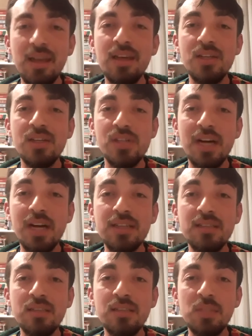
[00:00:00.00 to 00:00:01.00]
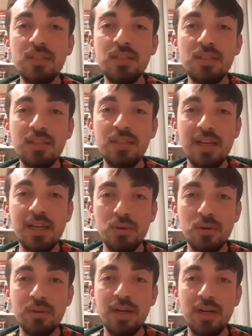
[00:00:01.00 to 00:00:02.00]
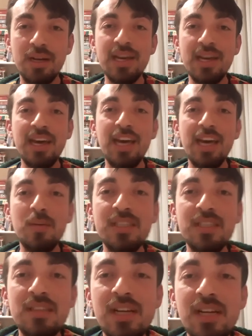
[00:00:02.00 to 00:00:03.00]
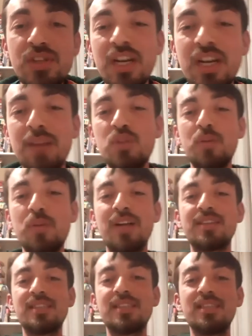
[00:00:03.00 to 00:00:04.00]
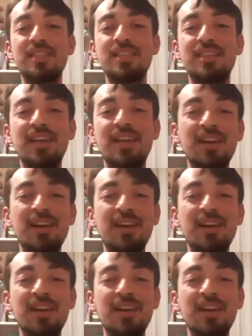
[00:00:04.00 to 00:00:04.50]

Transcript: Şarkısını bitirdikten sonra heybesinden çıkarmış baltasını,